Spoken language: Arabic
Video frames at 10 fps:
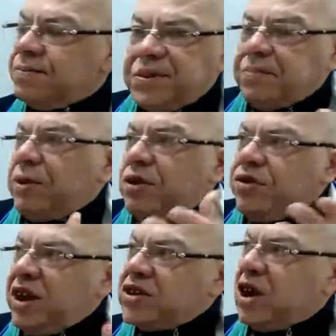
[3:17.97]
تبون واش
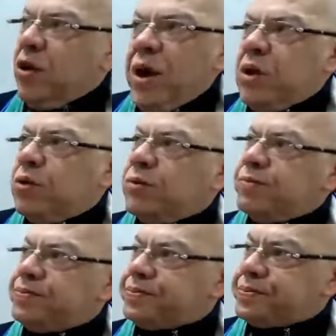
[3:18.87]
فيه يصلح والو
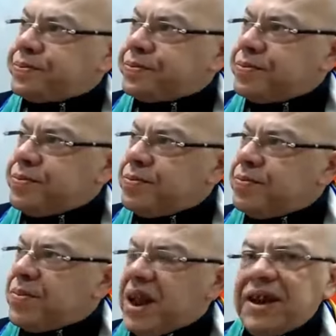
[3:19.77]

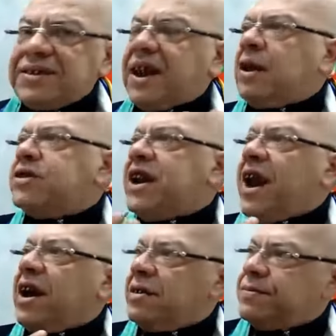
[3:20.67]
لا سرقه
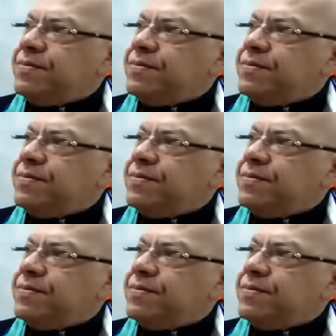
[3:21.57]
وسراق